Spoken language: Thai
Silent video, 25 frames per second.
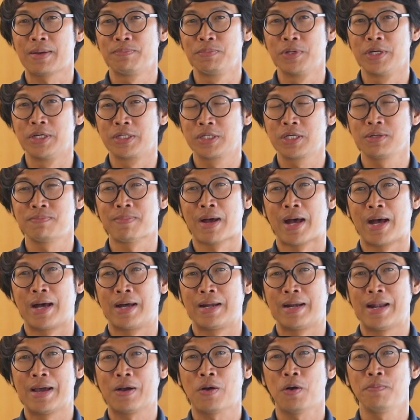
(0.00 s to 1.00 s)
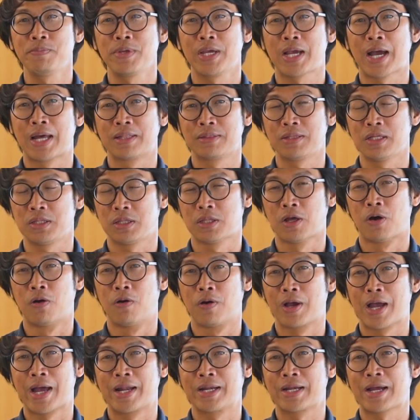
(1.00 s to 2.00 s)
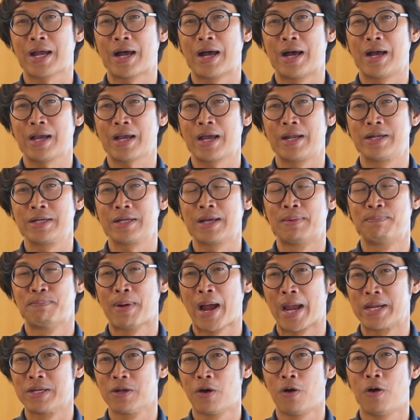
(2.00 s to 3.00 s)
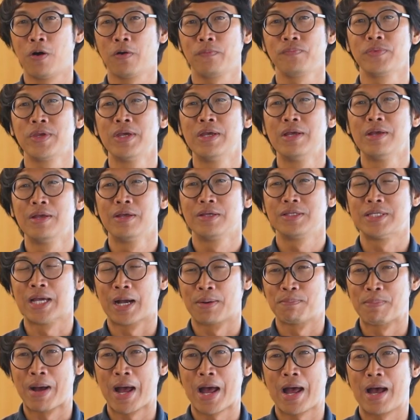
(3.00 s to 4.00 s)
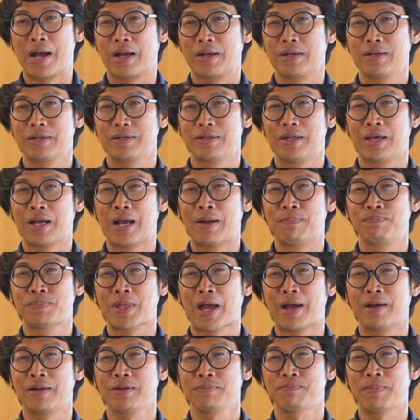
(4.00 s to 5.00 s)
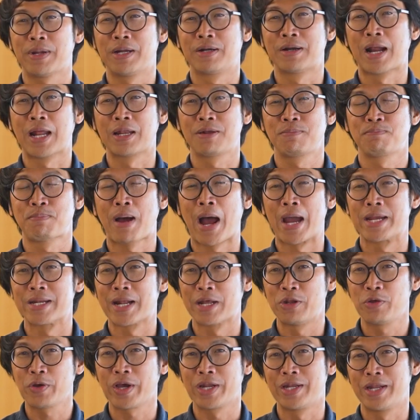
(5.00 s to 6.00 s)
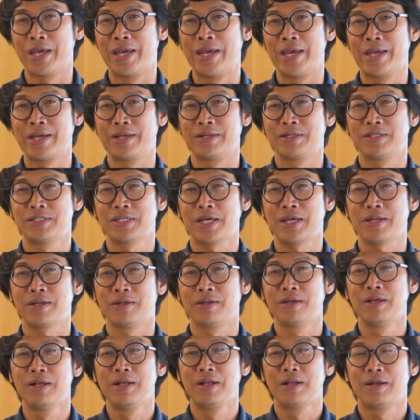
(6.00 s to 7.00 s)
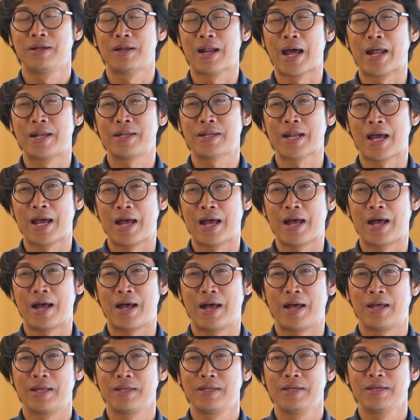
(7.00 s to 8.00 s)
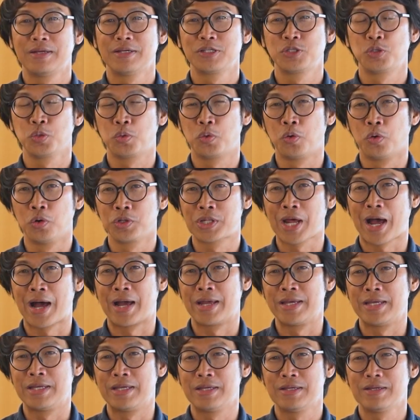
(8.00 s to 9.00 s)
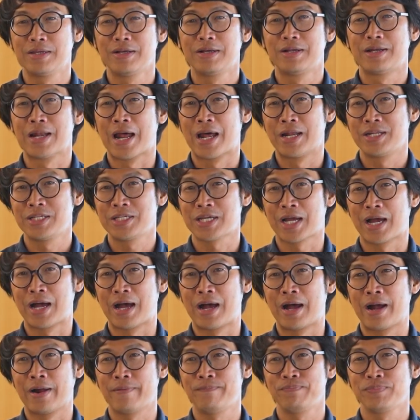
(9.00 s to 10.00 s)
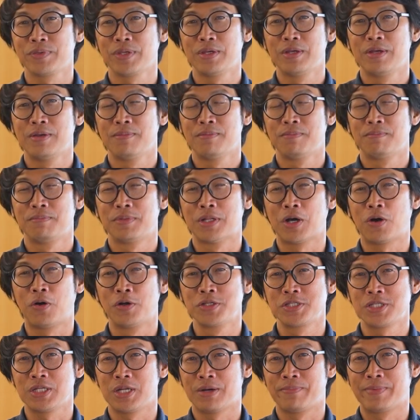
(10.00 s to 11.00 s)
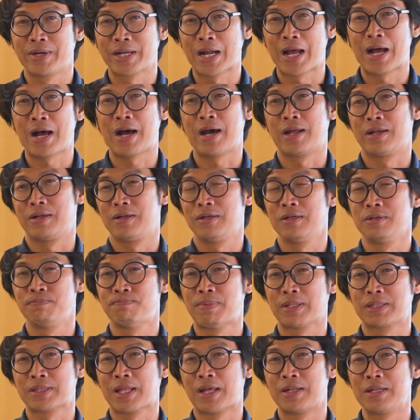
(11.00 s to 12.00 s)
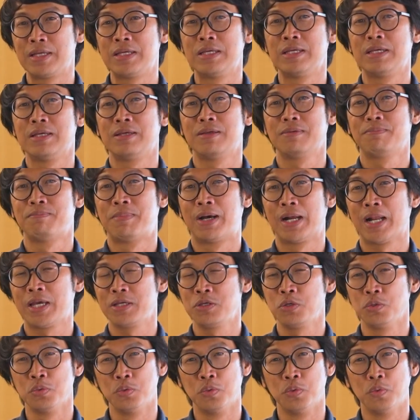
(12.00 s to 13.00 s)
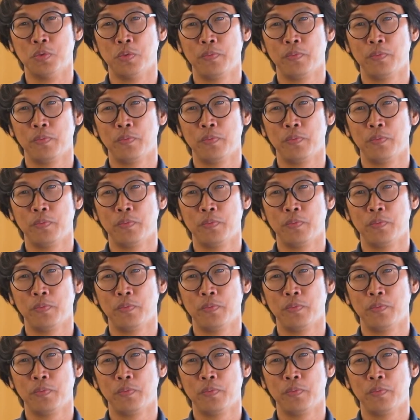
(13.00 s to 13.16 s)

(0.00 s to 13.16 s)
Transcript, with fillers: กำเนิดขึ้นมา แล้วก็มีการติดต่อการค้ากันกับภายนอกอย่างมากนะครับทั้งเป็นรัฐภายในด้วยกันเอง เช่นล้านนา สุขโขทยัยล้านช้างนครศรีธรรมราช หรือปัตตานีมาลายู